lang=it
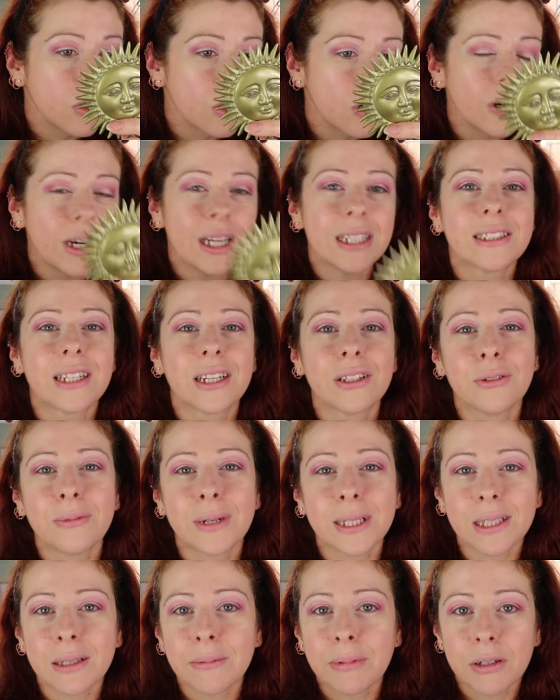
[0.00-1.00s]
Oh, altra
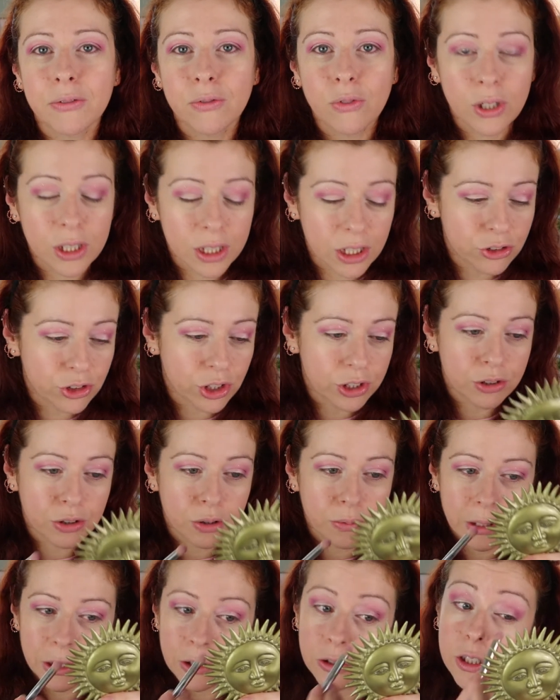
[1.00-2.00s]
domanda per voi da
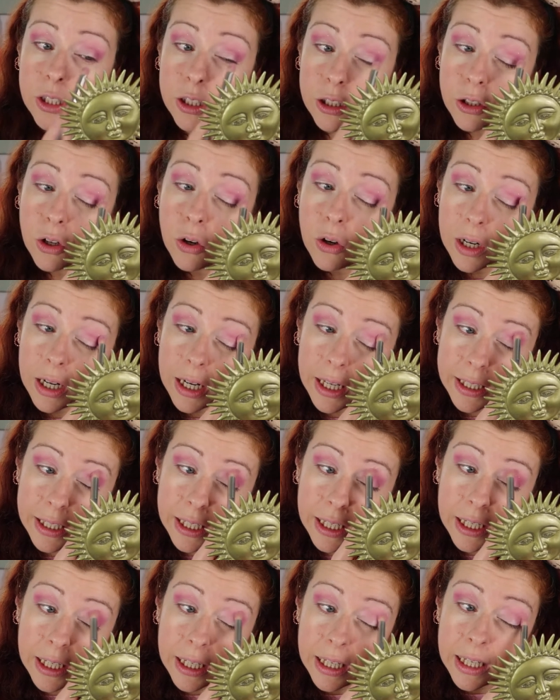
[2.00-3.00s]
100 milioni di
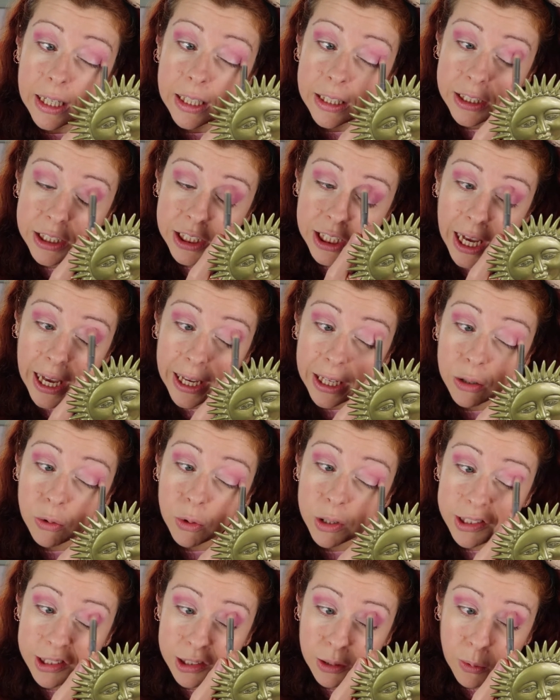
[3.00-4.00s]
dollari c'è in
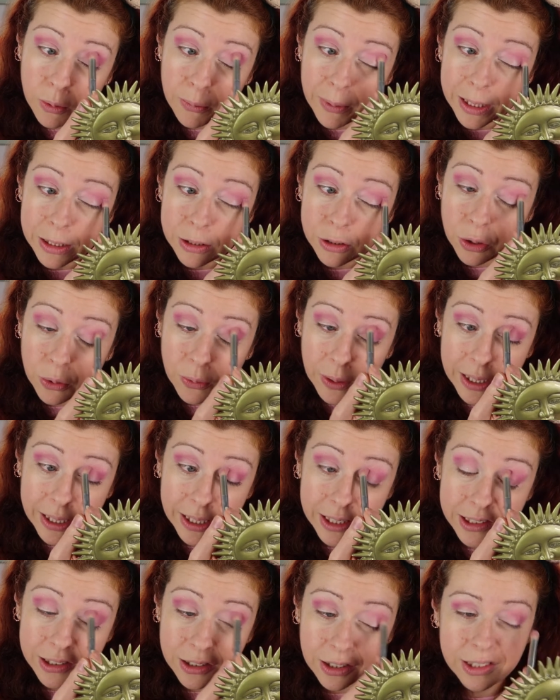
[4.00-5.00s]
questo momento
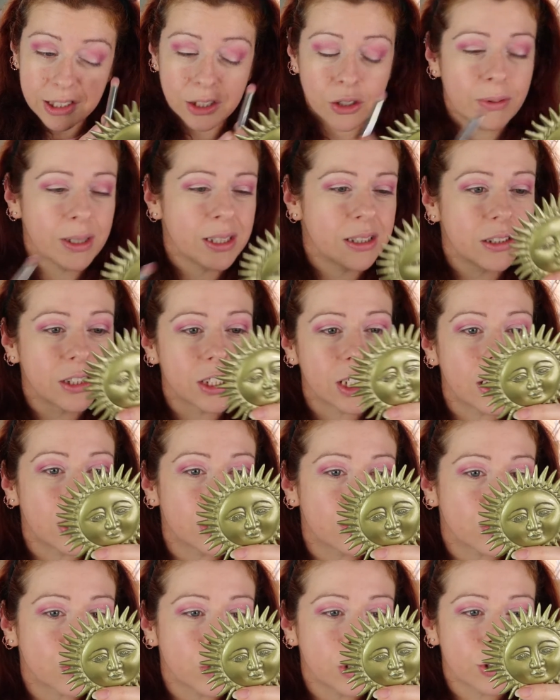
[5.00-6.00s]
qualche... siccome in
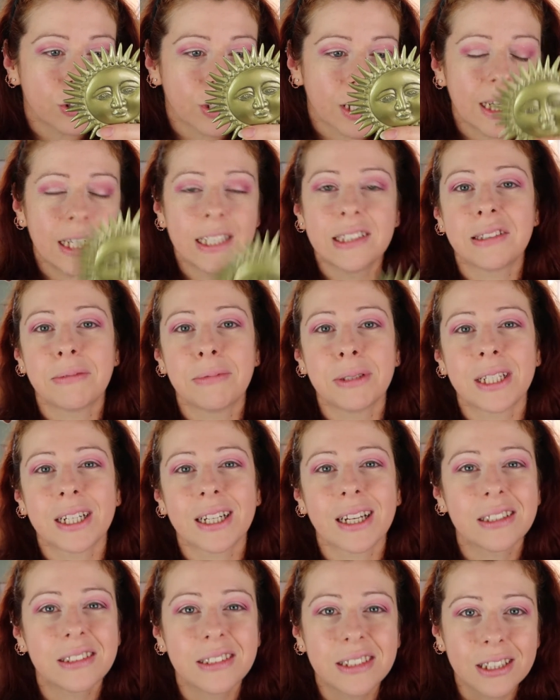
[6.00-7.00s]
genere su questo canale sapete
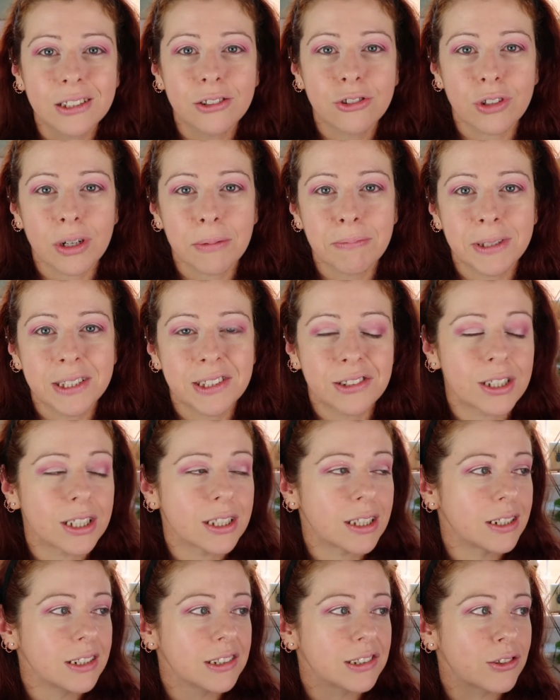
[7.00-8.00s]
ragazzi io sono
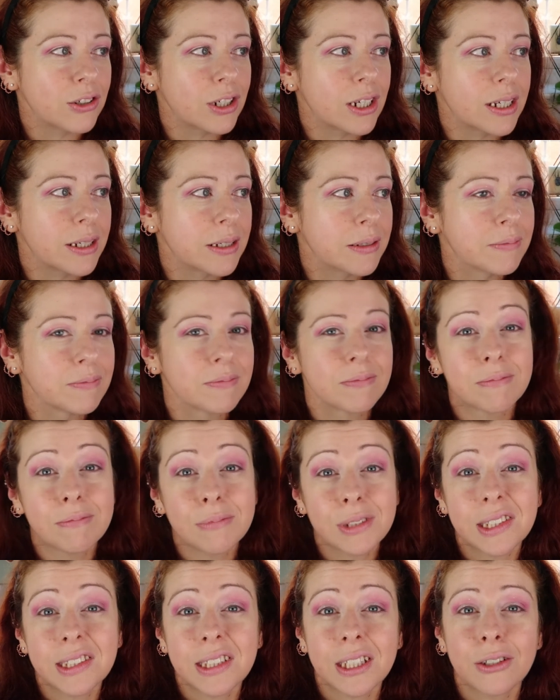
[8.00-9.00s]
appassionata di storie
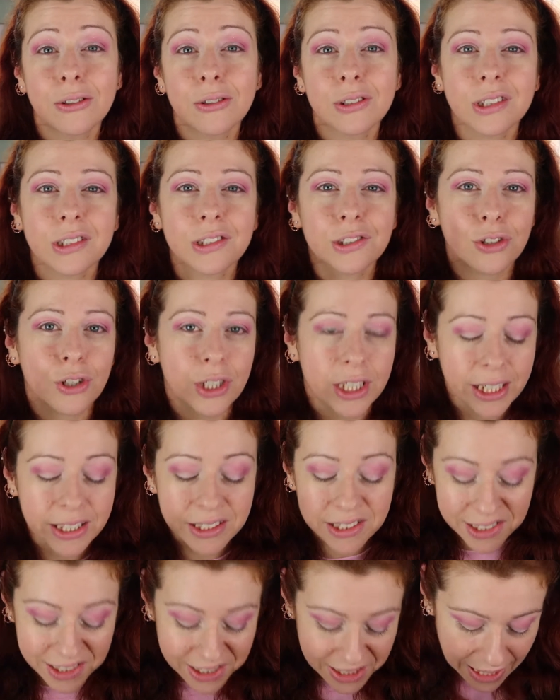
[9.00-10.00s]
misteriose, storie
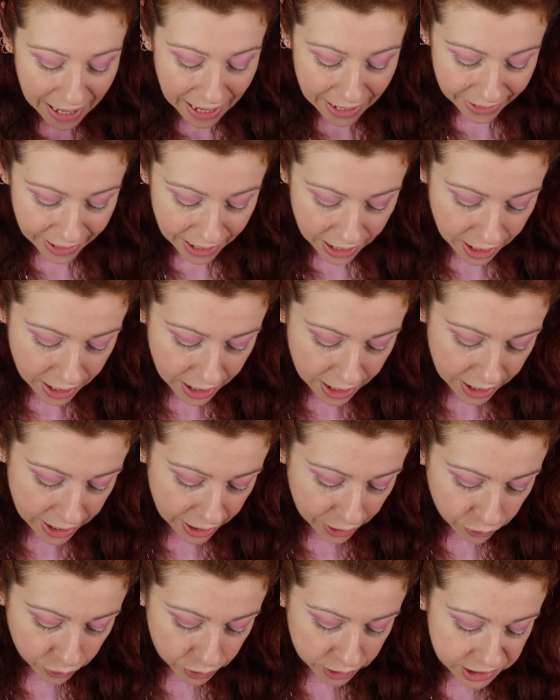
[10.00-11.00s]
strane
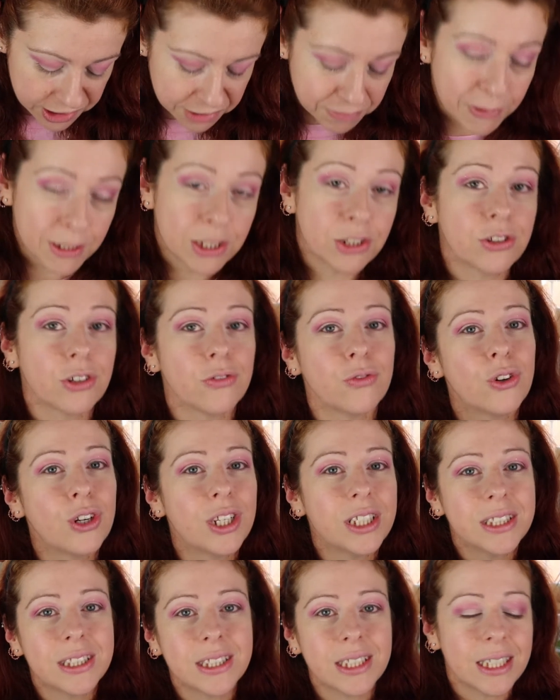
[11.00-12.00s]
e quindi spesso e
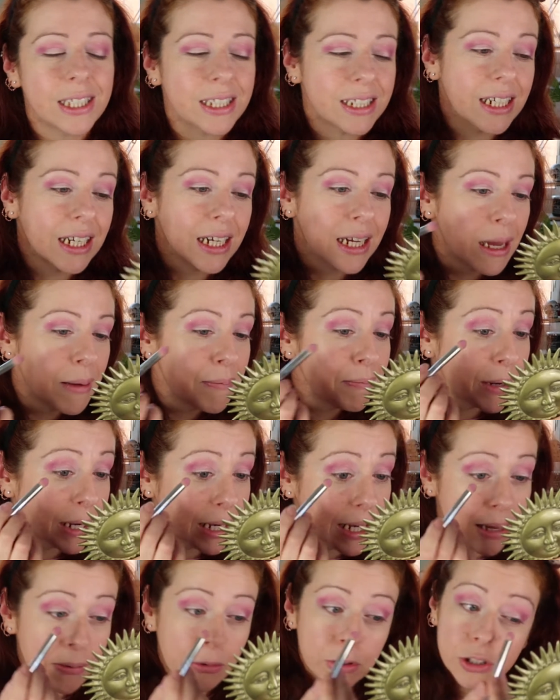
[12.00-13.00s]
volentieri
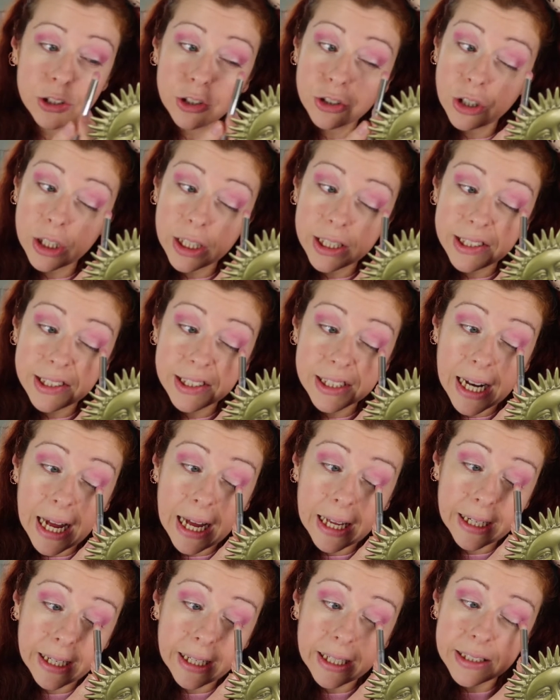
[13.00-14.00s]
parliamo di storie
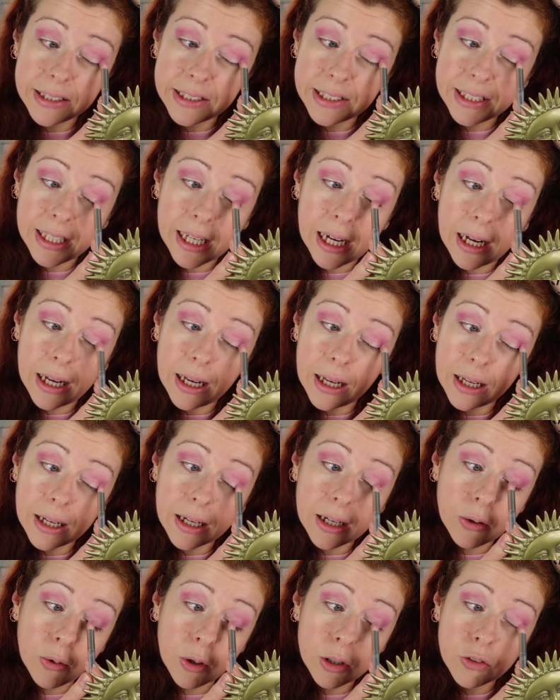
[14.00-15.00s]
strane
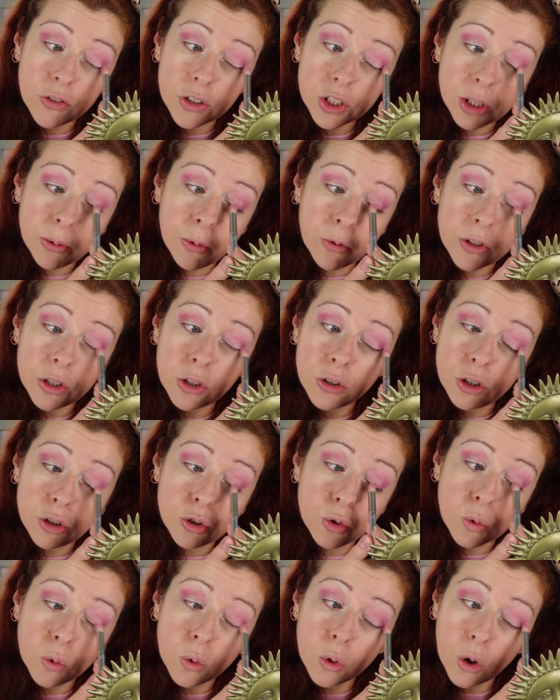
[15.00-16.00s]
sia quando facciamo video di
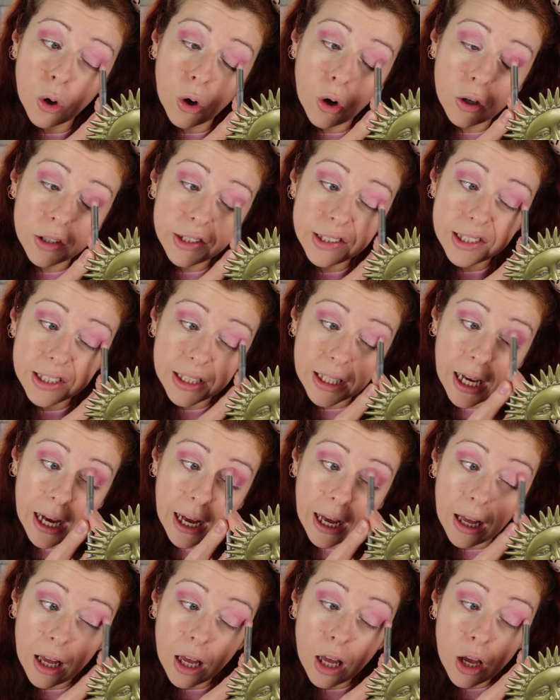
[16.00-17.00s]
trucco,
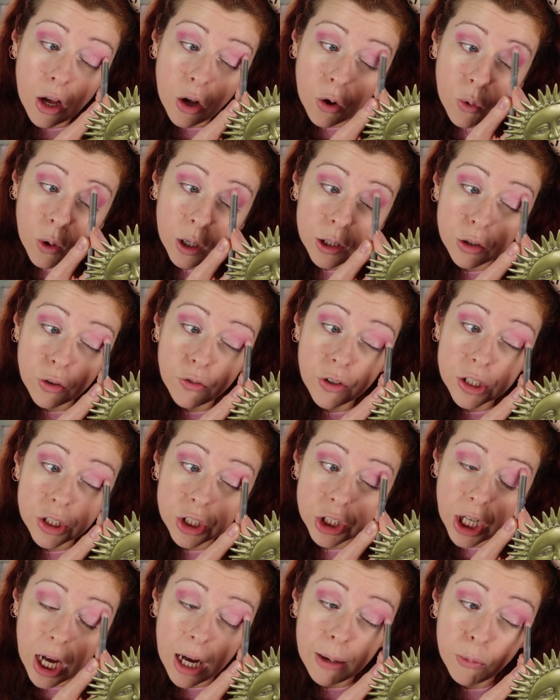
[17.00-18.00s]
sia quando
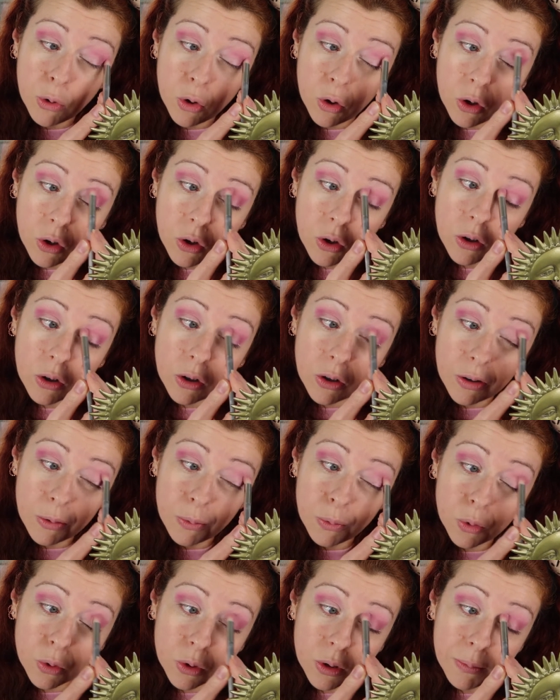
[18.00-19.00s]
facciamo
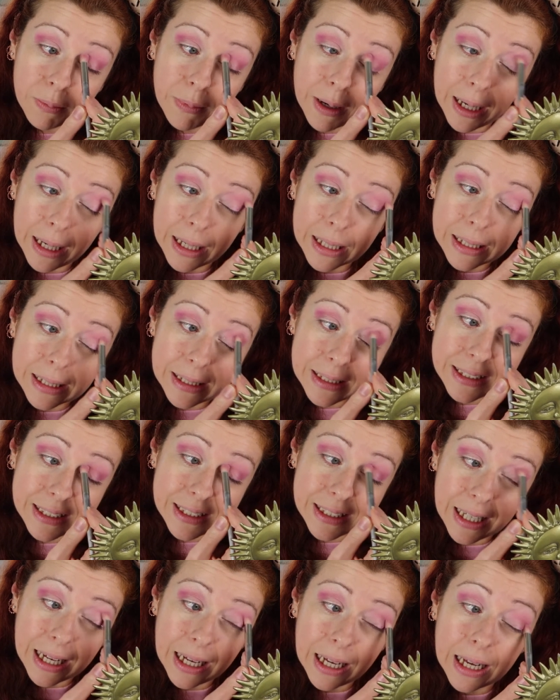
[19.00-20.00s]
mukbang,
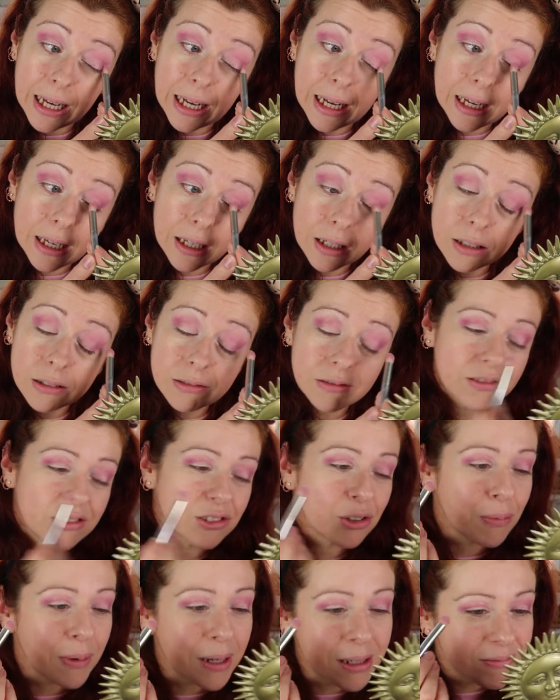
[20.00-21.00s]
sia...
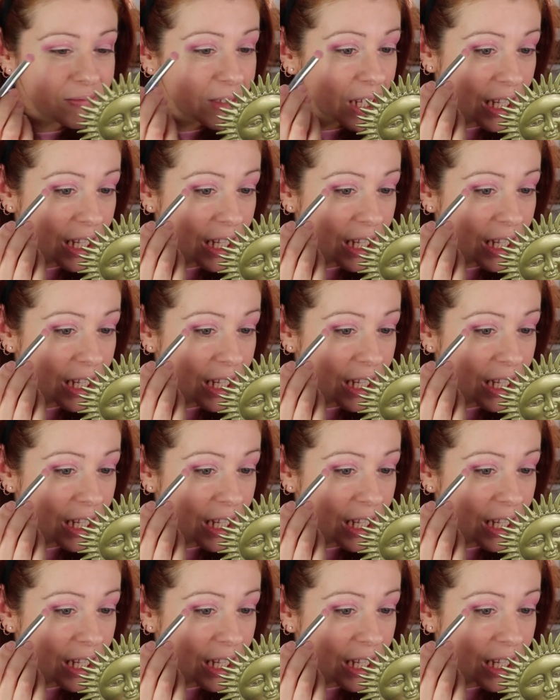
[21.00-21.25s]
insomma